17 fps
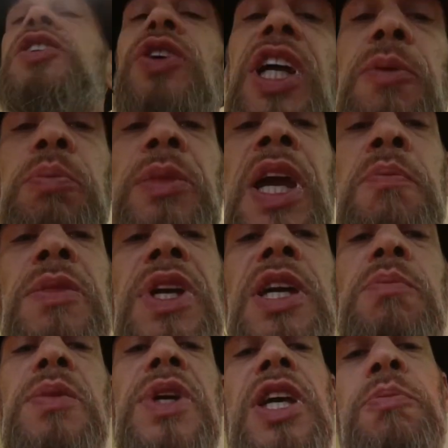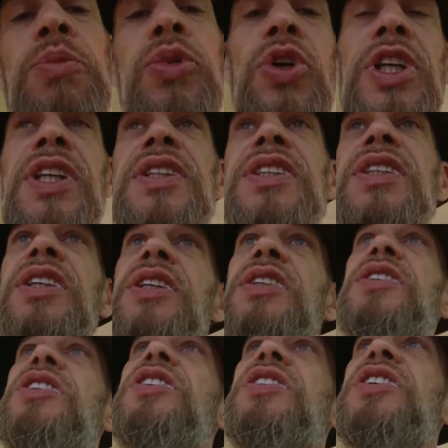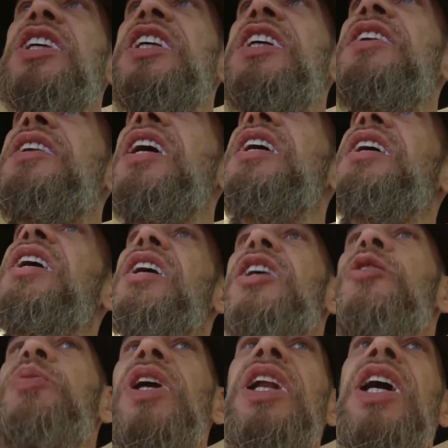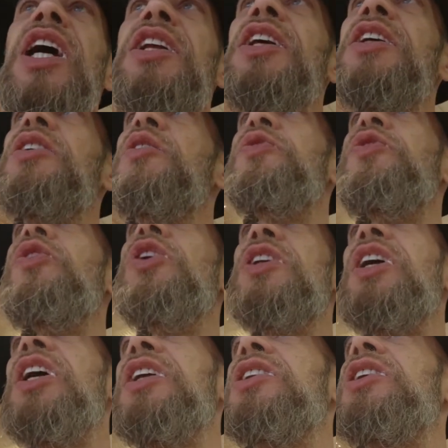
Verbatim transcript: so ein Mimimi-Polizist sich in der Ehre beleidigt gefühlt hat,